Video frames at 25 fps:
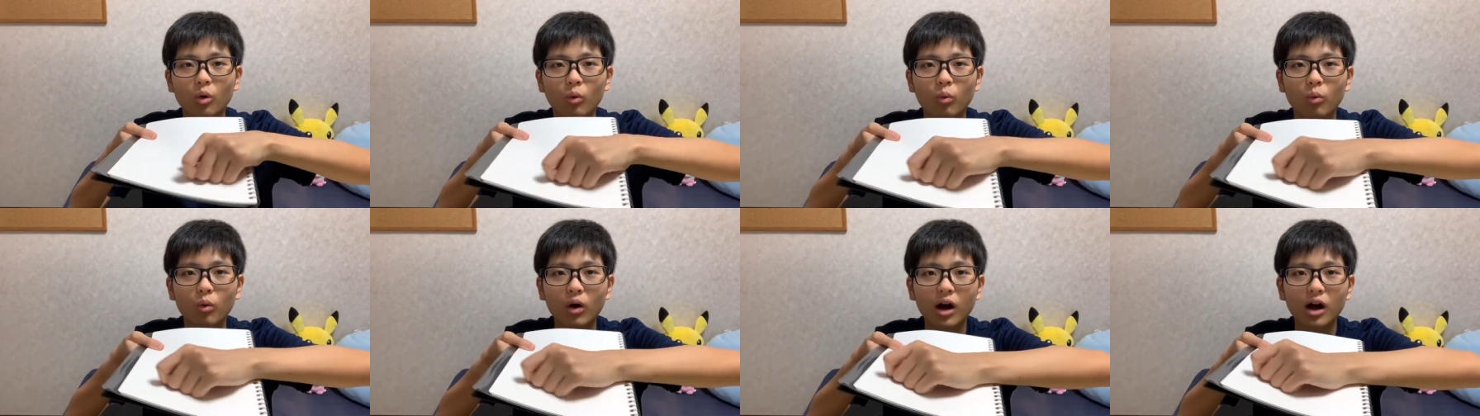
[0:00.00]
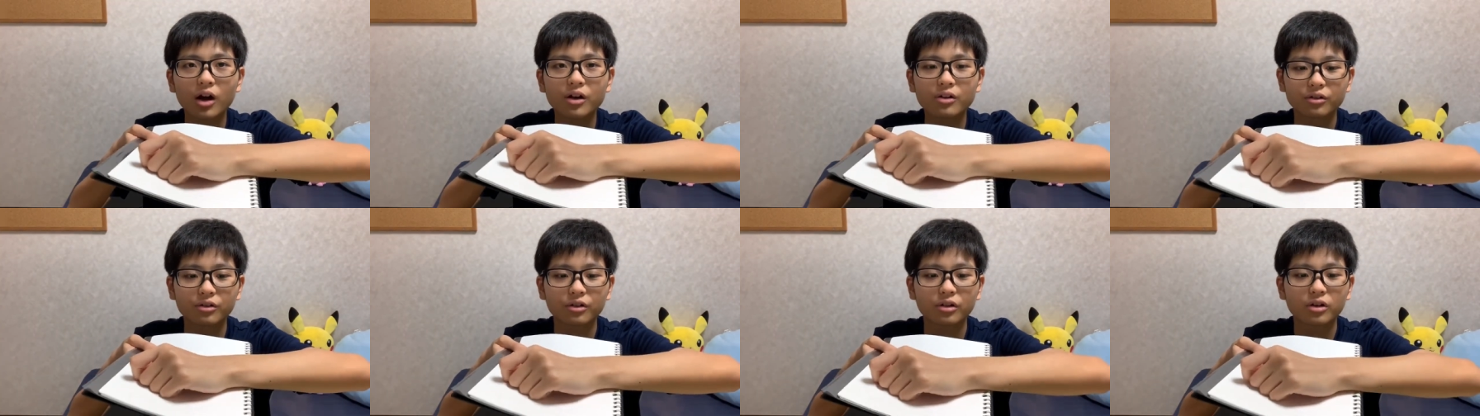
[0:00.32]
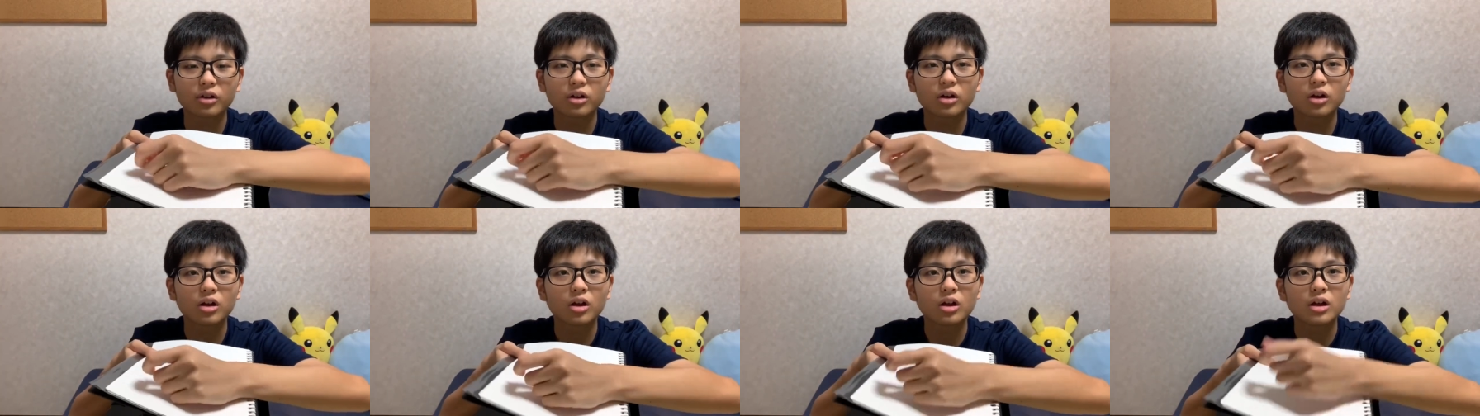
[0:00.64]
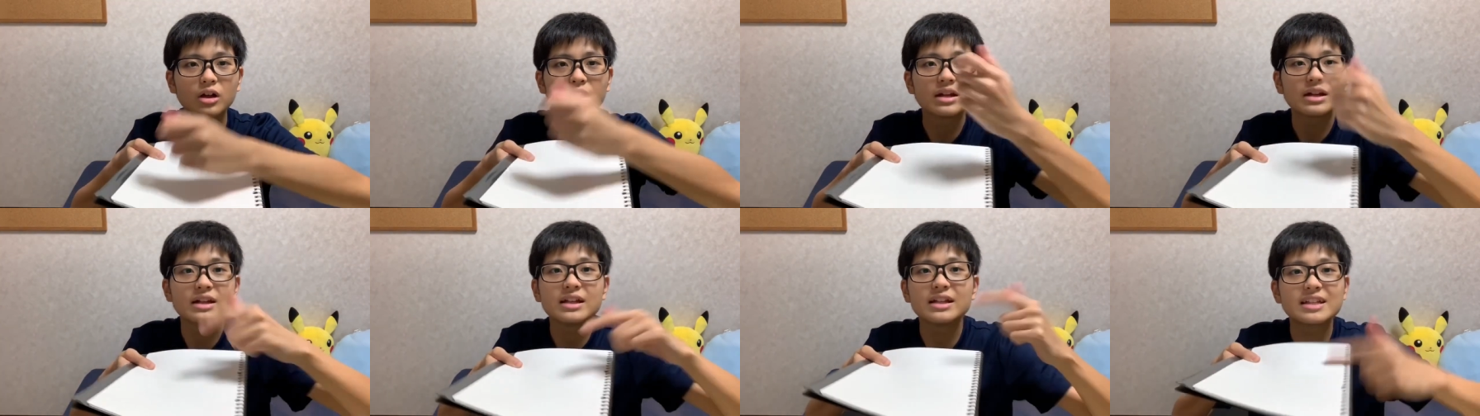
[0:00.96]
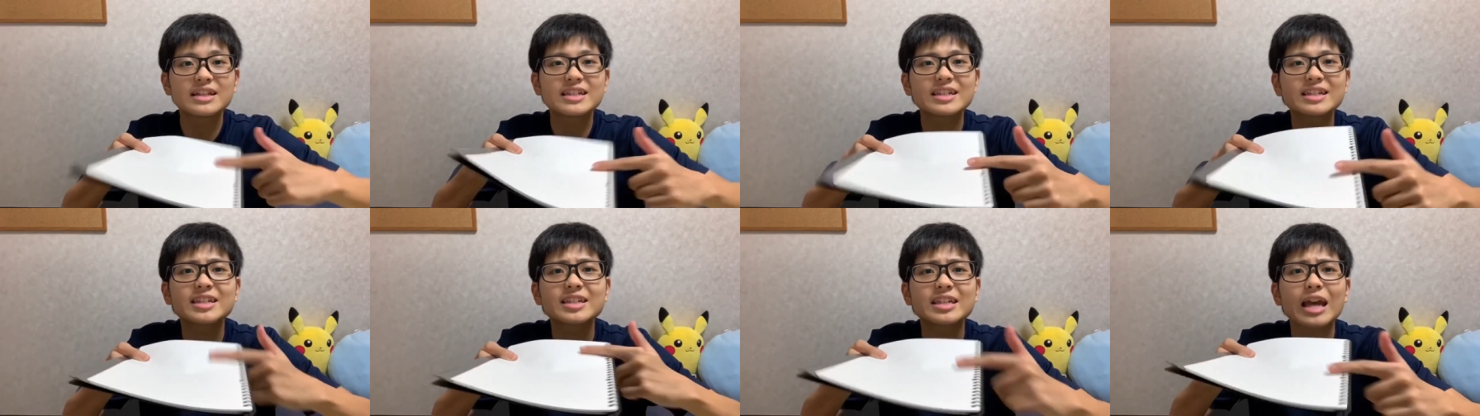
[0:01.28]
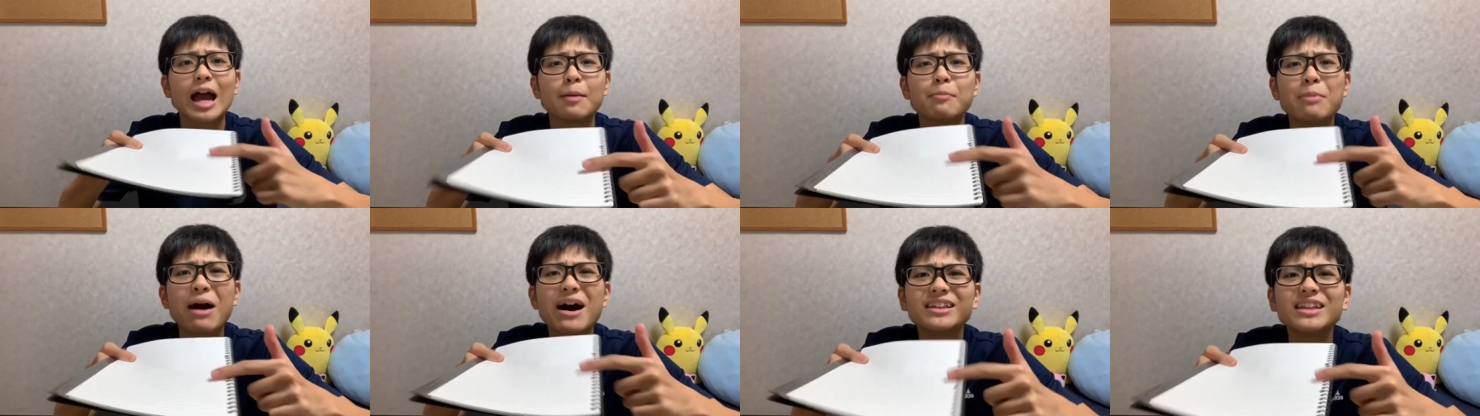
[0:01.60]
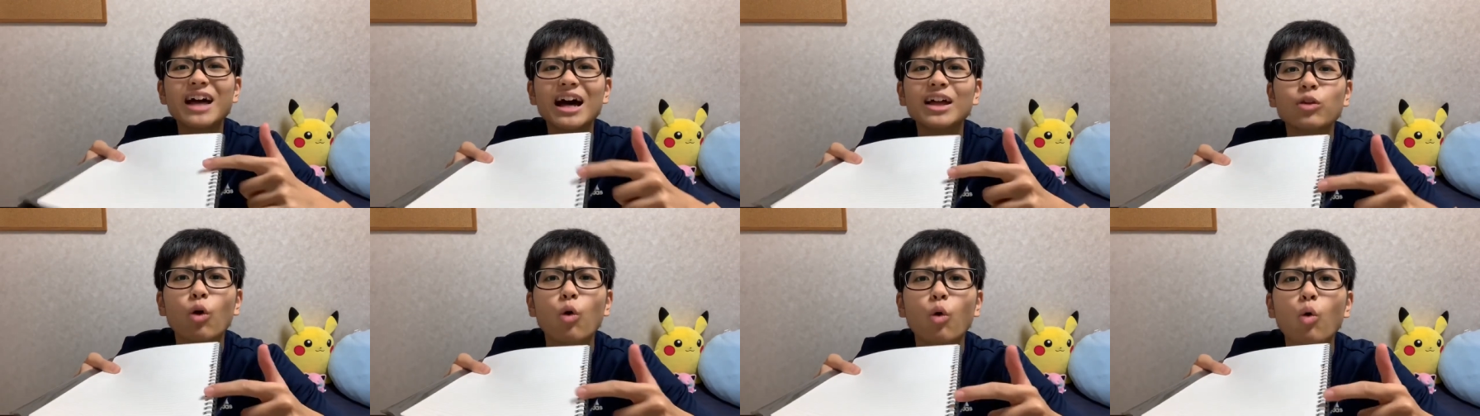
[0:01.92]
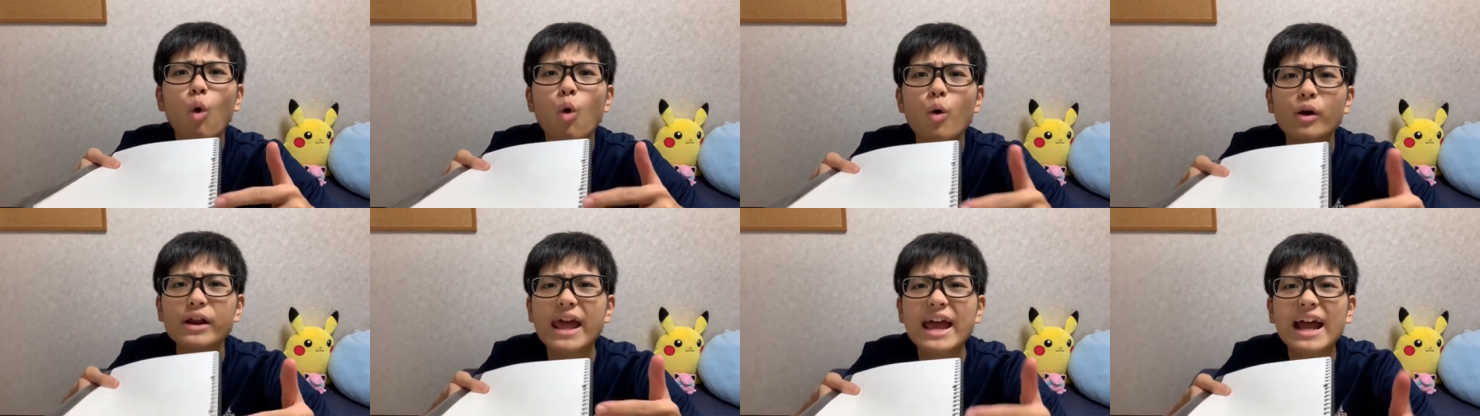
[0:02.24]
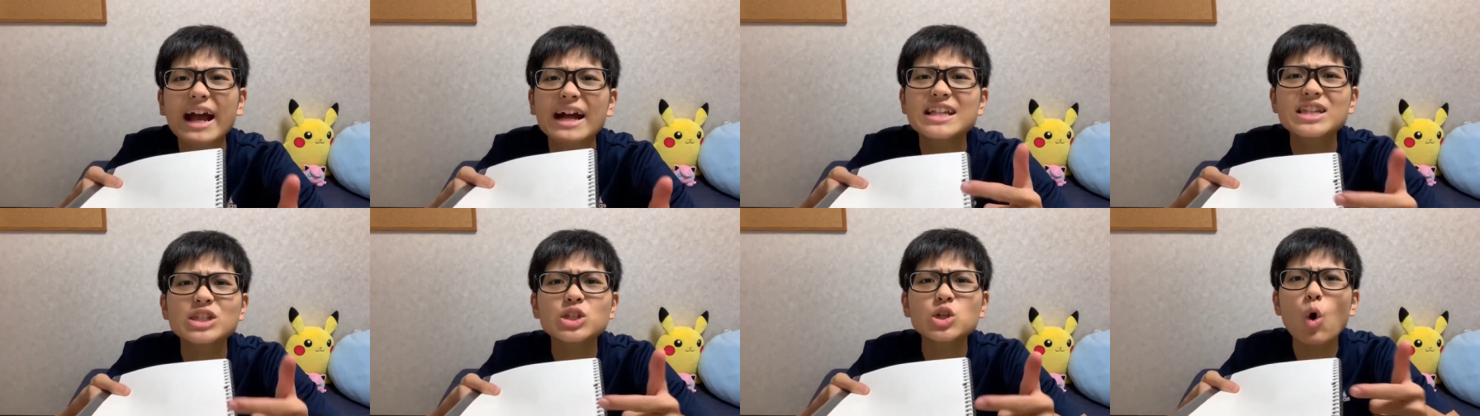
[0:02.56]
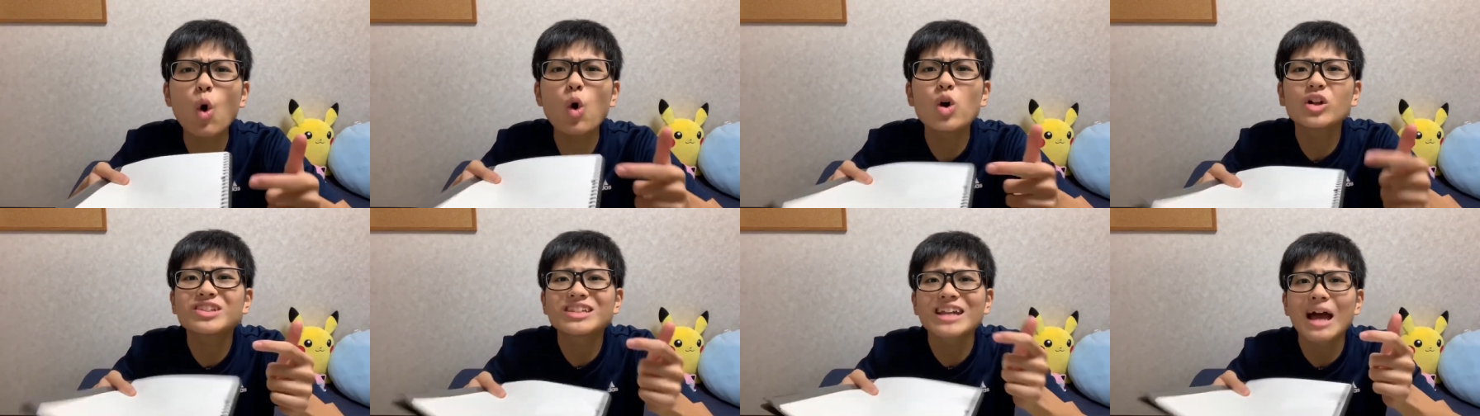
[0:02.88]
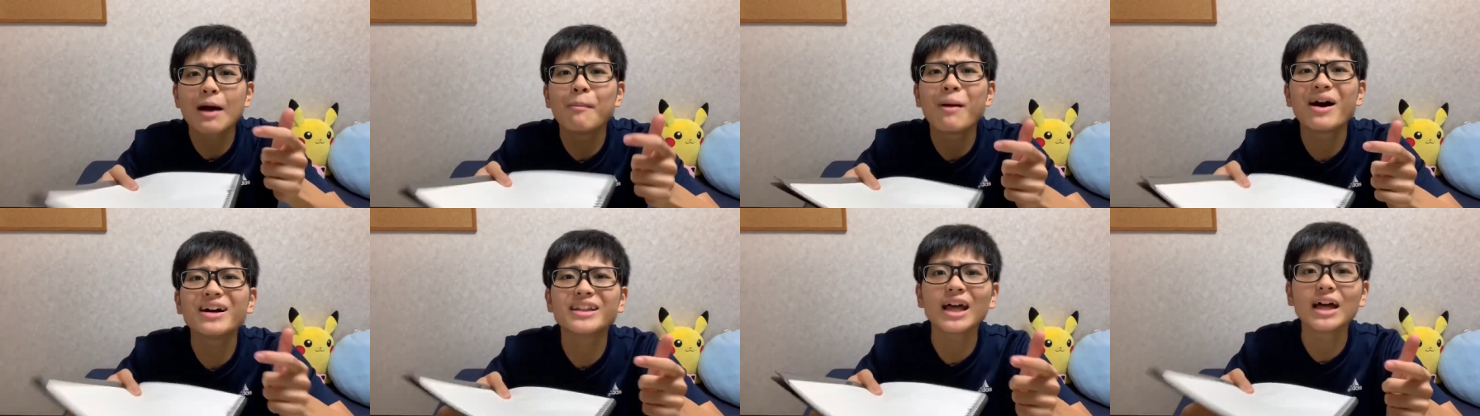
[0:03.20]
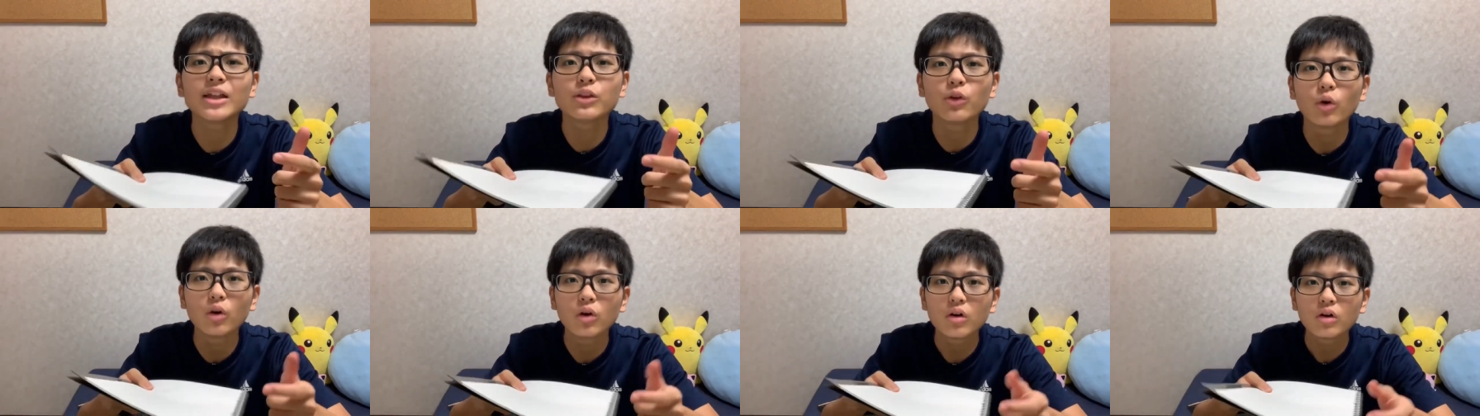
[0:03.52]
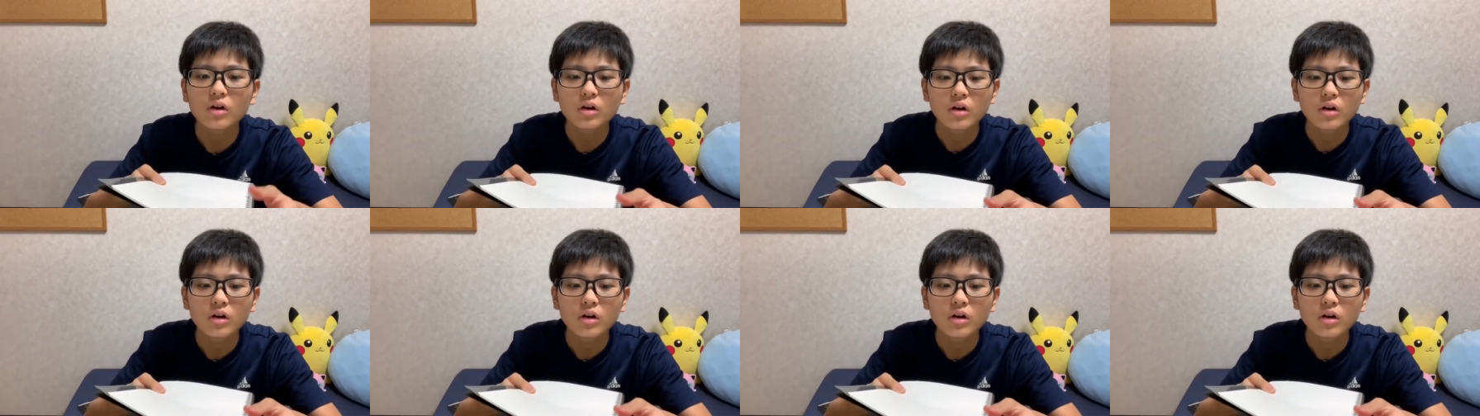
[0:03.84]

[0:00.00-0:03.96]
わかる邪魔なの、これが。超邪魔なの。